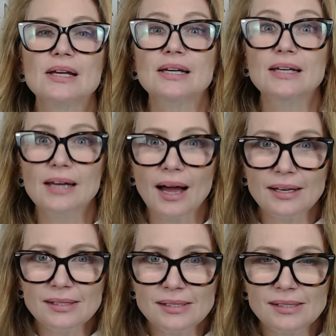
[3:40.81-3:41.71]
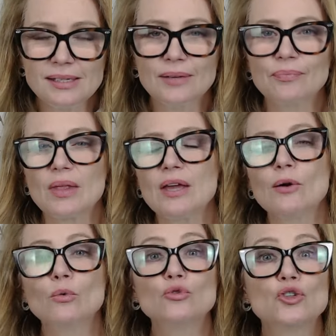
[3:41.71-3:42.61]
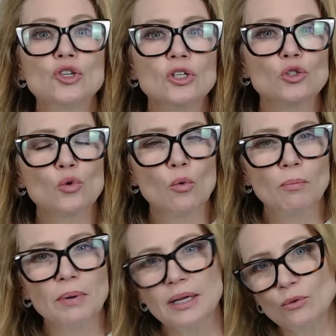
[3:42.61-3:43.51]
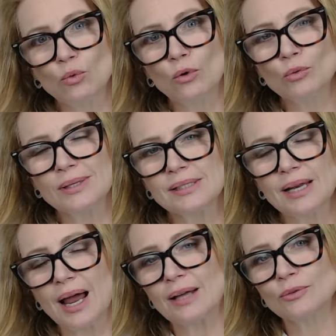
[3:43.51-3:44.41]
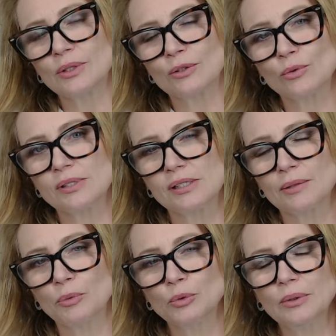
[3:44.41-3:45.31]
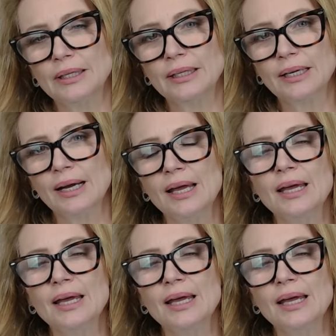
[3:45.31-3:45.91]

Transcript: e aí sim eu descobri todo esse lado da toxina botulínica